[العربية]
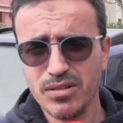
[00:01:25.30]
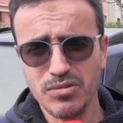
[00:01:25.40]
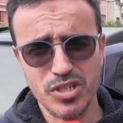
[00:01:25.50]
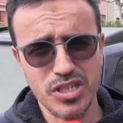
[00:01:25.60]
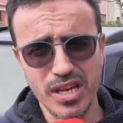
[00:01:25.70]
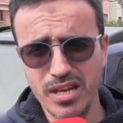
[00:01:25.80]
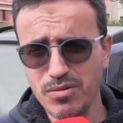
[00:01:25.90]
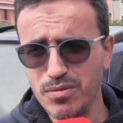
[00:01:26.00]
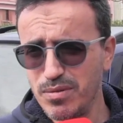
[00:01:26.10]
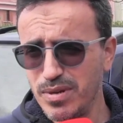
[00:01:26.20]
والجري
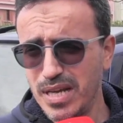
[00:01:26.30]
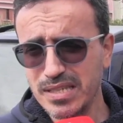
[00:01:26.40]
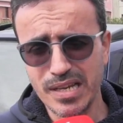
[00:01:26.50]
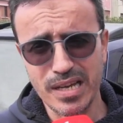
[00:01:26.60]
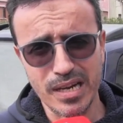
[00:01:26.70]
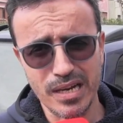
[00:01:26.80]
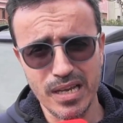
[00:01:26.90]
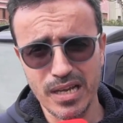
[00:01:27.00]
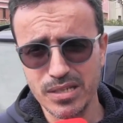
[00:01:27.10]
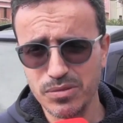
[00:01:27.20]
والاسعار
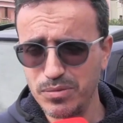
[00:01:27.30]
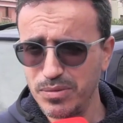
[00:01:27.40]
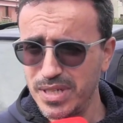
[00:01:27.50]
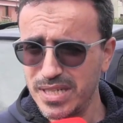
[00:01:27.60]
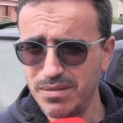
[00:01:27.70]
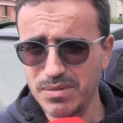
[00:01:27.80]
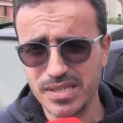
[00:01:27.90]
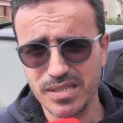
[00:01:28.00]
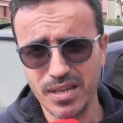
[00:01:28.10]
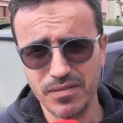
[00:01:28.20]
غلات وهادشي
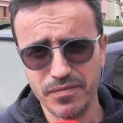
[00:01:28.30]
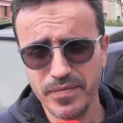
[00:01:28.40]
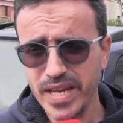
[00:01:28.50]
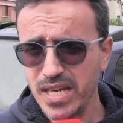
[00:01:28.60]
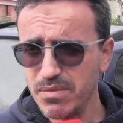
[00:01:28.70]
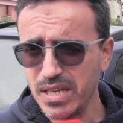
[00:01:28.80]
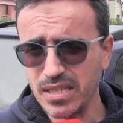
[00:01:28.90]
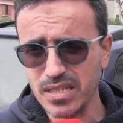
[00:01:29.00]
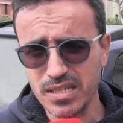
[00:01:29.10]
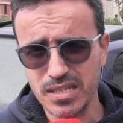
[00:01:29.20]
بزاف حنا ما
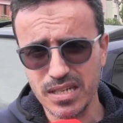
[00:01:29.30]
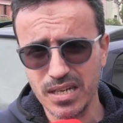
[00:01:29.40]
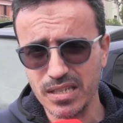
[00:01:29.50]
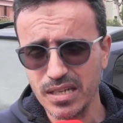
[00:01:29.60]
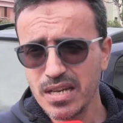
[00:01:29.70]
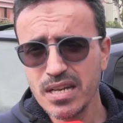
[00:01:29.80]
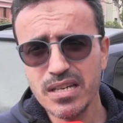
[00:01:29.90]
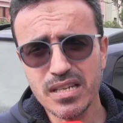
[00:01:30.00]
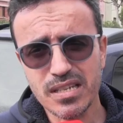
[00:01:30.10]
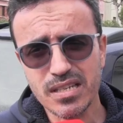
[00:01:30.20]
عندناش هذا الشيء هذا
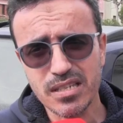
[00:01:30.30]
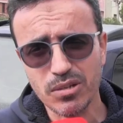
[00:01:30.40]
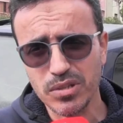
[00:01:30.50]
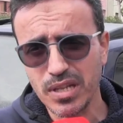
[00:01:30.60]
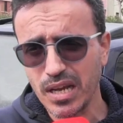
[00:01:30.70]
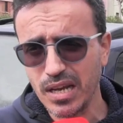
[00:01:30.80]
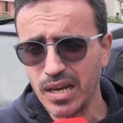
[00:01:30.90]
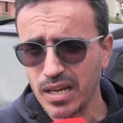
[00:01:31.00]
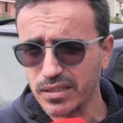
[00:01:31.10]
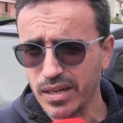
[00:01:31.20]
الناس كتاخذ
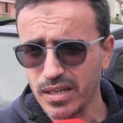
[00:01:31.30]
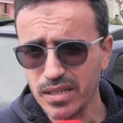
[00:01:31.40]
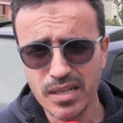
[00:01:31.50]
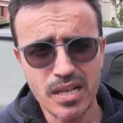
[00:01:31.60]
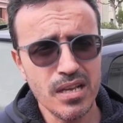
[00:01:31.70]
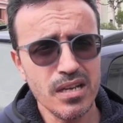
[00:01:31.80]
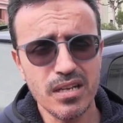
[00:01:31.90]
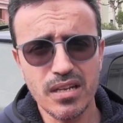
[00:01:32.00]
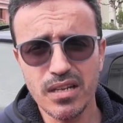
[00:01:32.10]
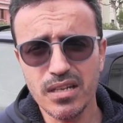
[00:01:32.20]
على قدرها
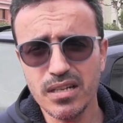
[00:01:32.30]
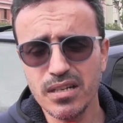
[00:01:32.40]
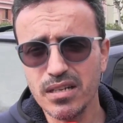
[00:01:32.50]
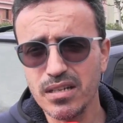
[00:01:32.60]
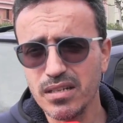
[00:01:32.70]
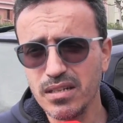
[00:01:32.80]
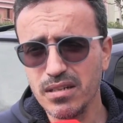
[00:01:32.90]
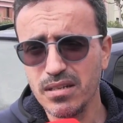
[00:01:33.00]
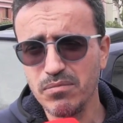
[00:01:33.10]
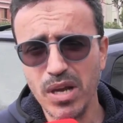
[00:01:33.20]

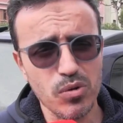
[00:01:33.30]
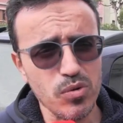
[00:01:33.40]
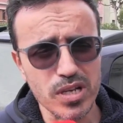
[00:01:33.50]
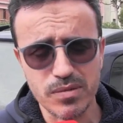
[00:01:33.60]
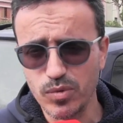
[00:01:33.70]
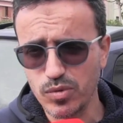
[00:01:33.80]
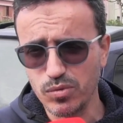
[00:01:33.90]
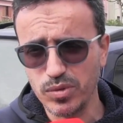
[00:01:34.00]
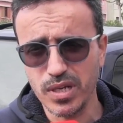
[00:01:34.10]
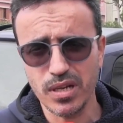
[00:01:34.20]
المأكولات
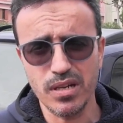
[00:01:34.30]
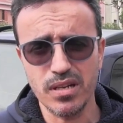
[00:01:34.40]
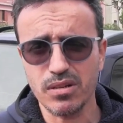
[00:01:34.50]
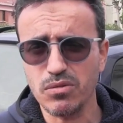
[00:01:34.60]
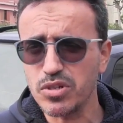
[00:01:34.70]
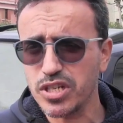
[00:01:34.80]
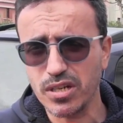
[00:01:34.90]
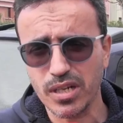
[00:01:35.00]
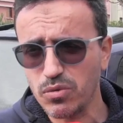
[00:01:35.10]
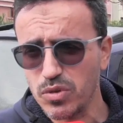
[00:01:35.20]
موجوده كل
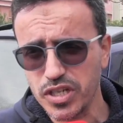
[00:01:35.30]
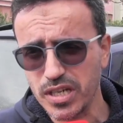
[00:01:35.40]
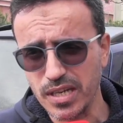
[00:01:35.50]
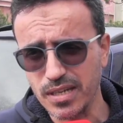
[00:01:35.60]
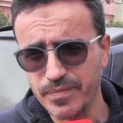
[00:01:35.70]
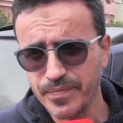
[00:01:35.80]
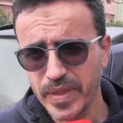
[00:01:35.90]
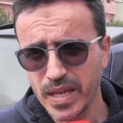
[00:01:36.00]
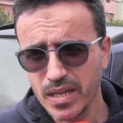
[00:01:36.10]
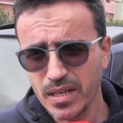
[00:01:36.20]
شيء كل شيء كاين
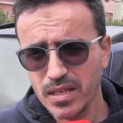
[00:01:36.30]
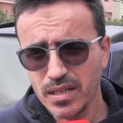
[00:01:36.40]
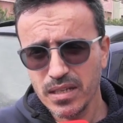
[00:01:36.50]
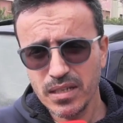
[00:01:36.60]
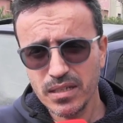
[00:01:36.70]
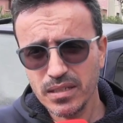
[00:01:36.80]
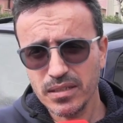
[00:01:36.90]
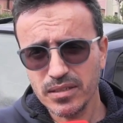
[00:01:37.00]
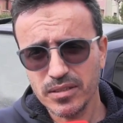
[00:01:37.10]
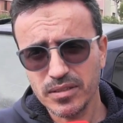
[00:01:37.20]
اليوم انت
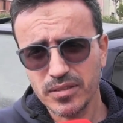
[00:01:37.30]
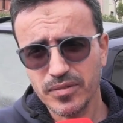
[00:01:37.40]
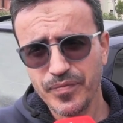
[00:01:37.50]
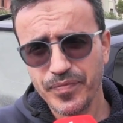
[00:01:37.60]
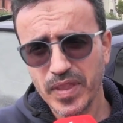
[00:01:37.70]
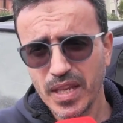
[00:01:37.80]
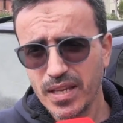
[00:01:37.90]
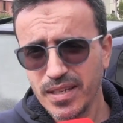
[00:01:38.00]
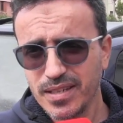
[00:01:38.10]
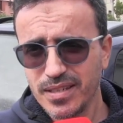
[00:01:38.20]
خارج على الشارع
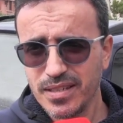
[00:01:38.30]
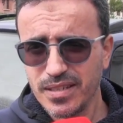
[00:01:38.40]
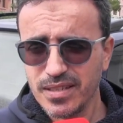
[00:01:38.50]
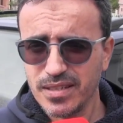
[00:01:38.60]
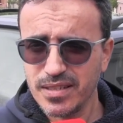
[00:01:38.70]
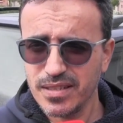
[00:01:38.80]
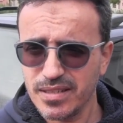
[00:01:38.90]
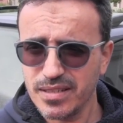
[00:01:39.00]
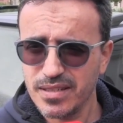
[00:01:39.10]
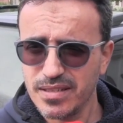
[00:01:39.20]
المغربي واش بالك انه
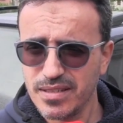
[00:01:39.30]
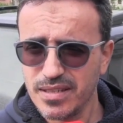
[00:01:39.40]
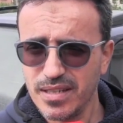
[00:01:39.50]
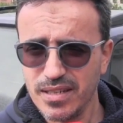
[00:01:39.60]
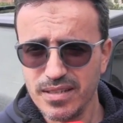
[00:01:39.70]
التزم يعني